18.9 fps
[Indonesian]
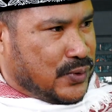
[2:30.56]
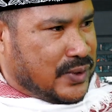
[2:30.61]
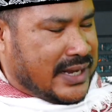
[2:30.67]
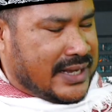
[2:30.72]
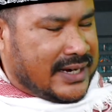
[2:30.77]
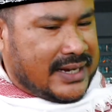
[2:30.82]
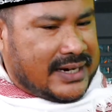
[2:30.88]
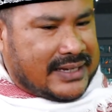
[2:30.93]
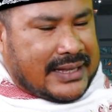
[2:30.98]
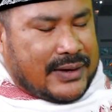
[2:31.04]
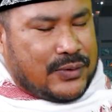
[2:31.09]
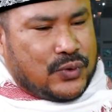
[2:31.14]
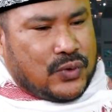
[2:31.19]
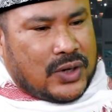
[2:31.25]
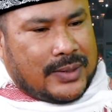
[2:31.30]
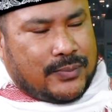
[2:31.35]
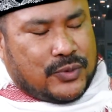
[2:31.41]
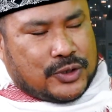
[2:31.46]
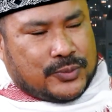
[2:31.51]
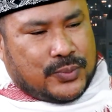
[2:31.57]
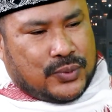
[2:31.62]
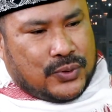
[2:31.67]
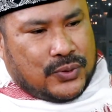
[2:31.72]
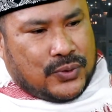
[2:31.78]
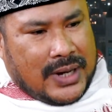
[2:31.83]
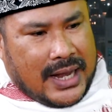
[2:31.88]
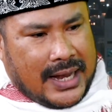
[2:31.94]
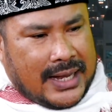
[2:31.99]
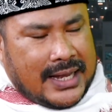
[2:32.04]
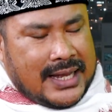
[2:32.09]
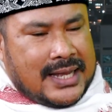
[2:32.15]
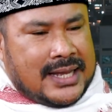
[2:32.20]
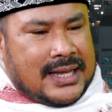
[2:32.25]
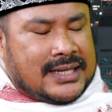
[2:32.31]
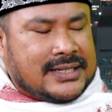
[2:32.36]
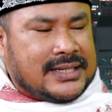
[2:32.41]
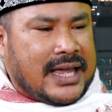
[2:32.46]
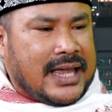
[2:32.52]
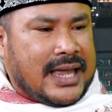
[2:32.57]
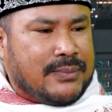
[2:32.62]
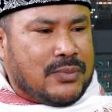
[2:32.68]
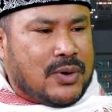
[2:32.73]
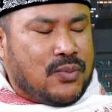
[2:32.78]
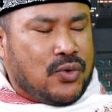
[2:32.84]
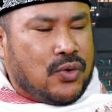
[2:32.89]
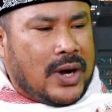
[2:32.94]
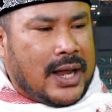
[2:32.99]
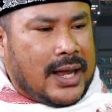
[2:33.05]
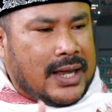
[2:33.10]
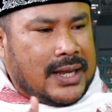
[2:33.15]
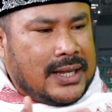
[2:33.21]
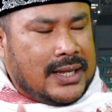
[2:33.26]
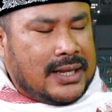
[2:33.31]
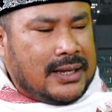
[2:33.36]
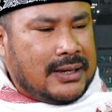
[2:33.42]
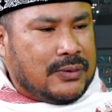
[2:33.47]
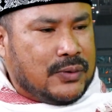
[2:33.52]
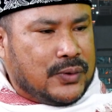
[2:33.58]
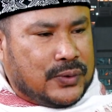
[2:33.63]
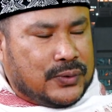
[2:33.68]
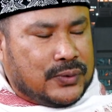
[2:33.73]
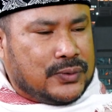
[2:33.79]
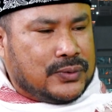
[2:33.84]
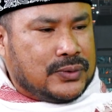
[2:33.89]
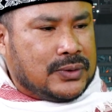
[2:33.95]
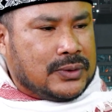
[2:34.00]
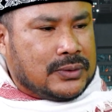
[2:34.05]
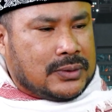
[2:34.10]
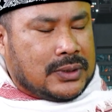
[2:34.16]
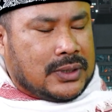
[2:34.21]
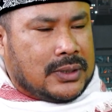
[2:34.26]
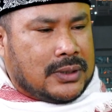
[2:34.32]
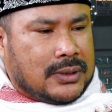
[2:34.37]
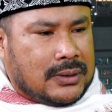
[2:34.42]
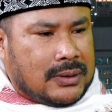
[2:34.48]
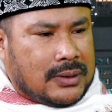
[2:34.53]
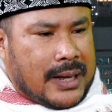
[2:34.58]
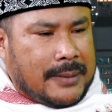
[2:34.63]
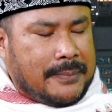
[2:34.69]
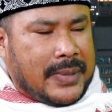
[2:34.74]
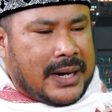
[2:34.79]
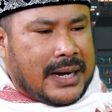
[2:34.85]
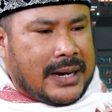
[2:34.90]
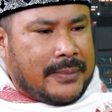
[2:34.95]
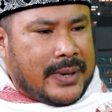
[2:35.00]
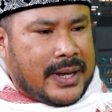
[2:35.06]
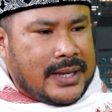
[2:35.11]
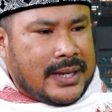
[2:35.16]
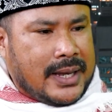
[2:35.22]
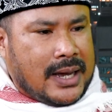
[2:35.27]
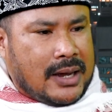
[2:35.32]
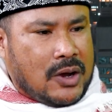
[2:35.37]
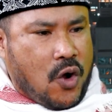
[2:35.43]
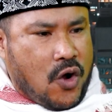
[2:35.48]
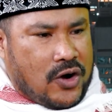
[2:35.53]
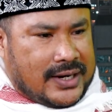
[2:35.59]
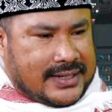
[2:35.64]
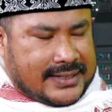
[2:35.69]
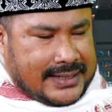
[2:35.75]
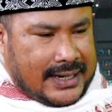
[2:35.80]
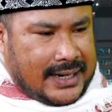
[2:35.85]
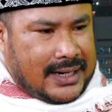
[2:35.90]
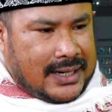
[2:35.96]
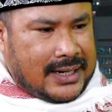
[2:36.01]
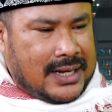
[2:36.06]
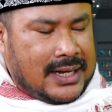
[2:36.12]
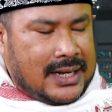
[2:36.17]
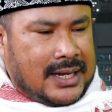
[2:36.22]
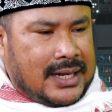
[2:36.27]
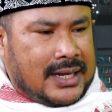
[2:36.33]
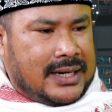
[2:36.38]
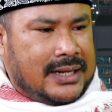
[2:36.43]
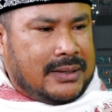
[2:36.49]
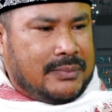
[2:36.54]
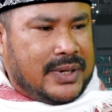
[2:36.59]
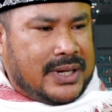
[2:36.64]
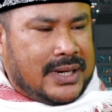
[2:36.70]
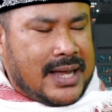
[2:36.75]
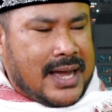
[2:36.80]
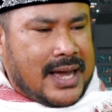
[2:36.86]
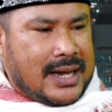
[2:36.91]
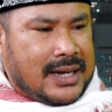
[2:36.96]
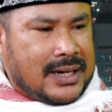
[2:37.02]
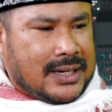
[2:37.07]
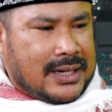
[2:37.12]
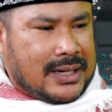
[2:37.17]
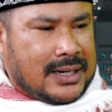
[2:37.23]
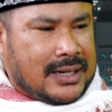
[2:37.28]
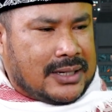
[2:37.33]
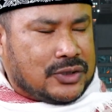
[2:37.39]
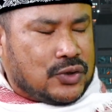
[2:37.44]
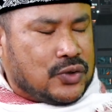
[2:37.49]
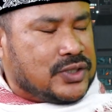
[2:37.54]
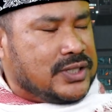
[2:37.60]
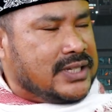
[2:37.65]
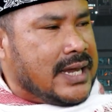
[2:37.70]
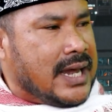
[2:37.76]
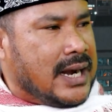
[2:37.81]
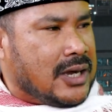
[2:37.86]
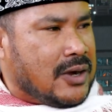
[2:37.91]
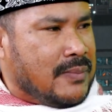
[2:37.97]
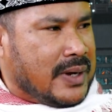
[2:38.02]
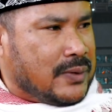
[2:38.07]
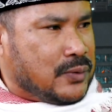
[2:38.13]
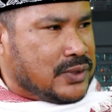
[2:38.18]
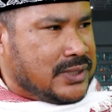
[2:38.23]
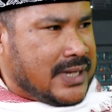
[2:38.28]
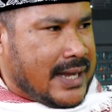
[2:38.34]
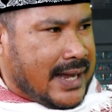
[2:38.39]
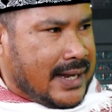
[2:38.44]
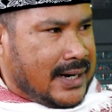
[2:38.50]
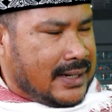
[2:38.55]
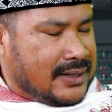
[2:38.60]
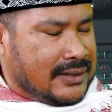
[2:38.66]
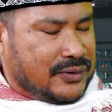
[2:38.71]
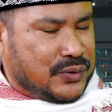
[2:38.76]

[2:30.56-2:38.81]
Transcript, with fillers: Nah dari tahun 2010 lah saya memulai untuk uh, apa namanya konsen di bidang uh, sosial kemanusiaan. Hmm.